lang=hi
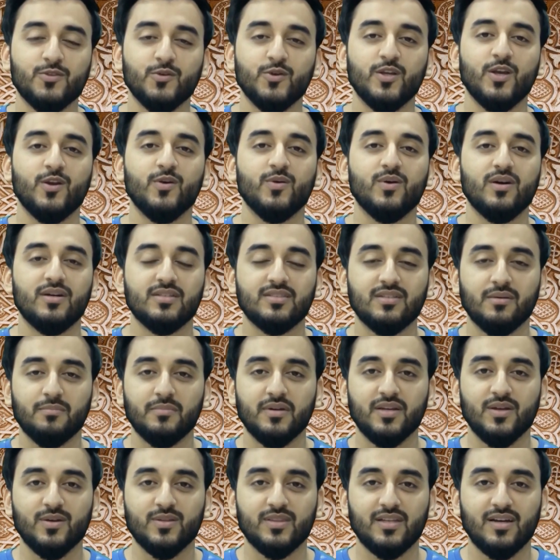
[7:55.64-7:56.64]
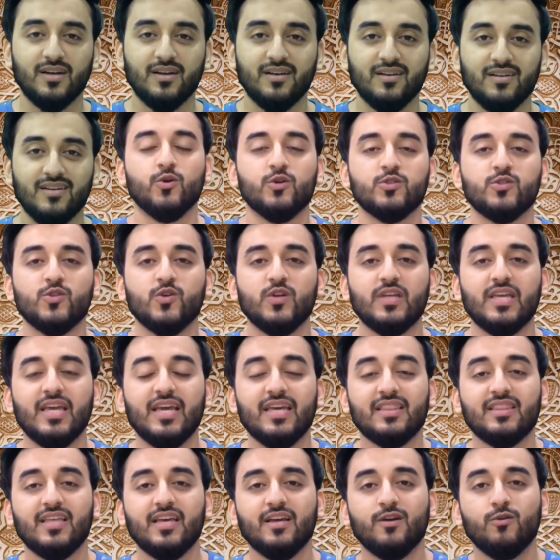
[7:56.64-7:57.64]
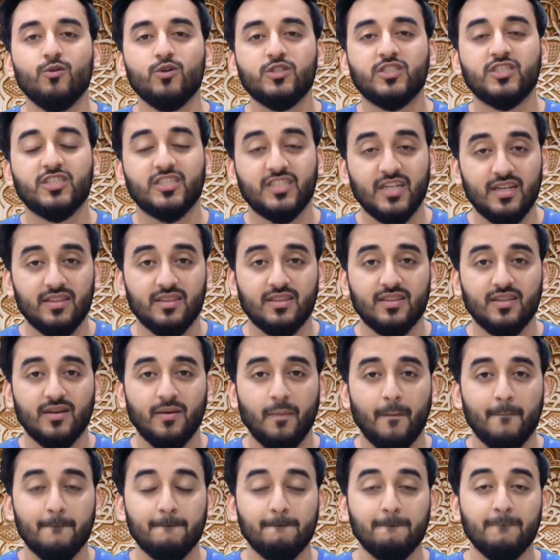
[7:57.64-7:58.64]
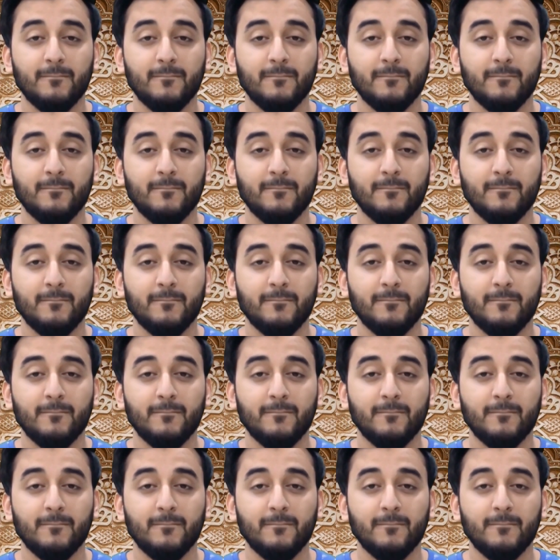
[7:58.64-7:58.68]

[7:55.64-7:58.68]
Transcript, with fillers: है तो ये लोग का हजम नहीं होता तो दोस्तों ये थे कुछ चंद